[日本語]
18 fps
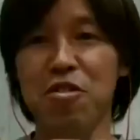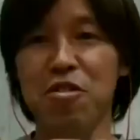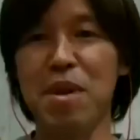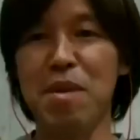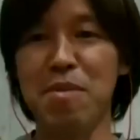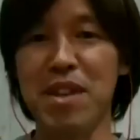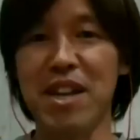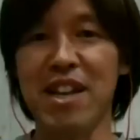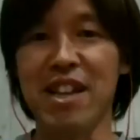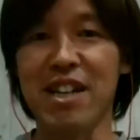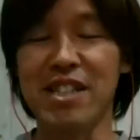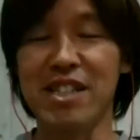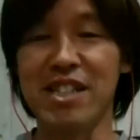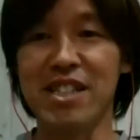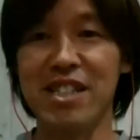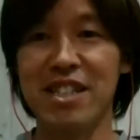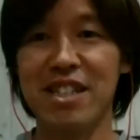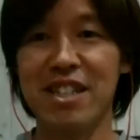面みたいな感じ。
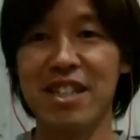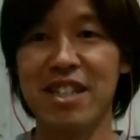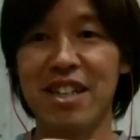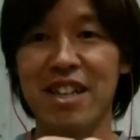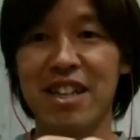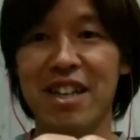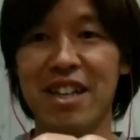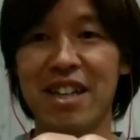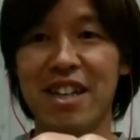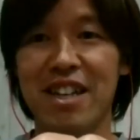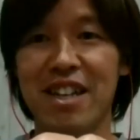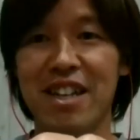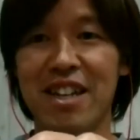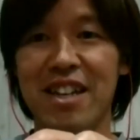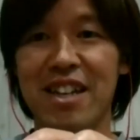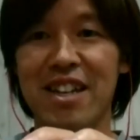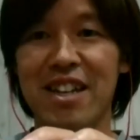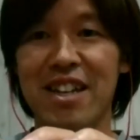
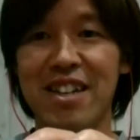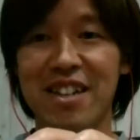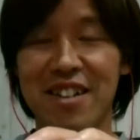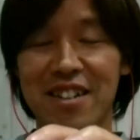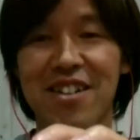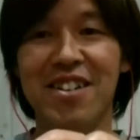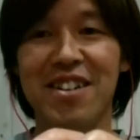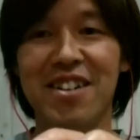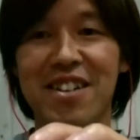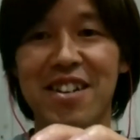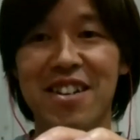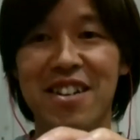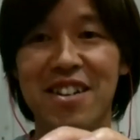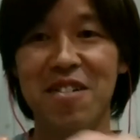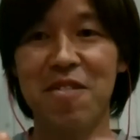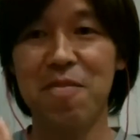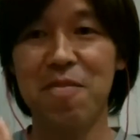ああ、真ん中。